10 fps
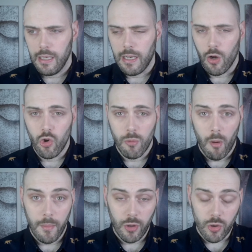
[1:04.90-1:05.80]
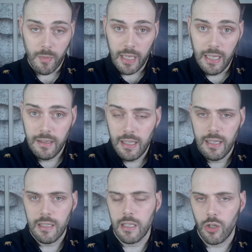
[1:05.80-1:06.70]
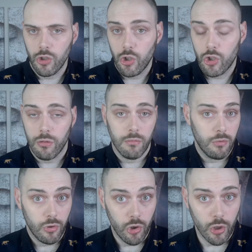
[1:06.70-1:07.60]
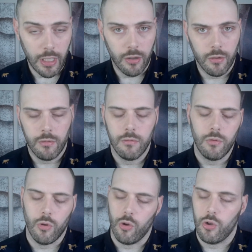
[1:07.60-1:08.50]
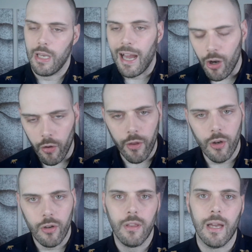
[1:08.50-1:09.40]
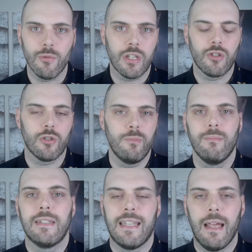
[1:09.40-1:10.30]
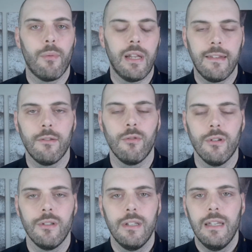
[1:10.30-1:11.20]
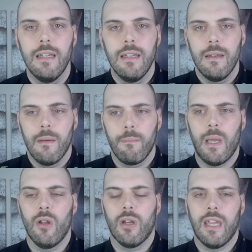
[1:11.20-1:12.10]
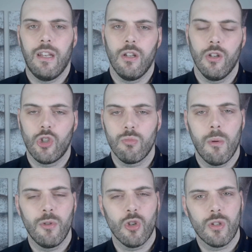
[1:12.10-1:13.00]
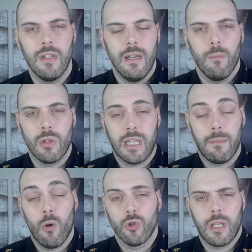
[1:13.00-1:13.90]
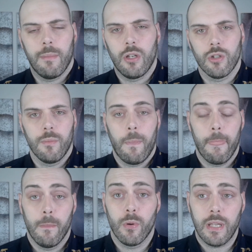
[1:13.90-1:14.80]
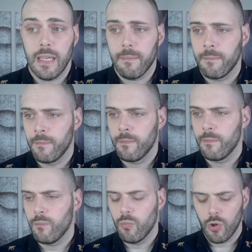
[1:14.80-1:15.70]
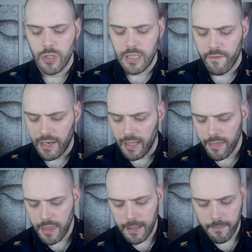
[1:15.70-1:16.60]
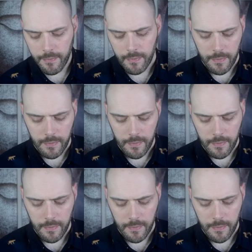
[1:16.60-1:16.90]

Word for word: en algunos momentos me encanta y en otros no tanto. No llega al odio, ¿no? Digamos que eso es más que nada por el título, pero que en otros momentos pues que me gusta menos. ¿Por qué? Bueno, esta fragancia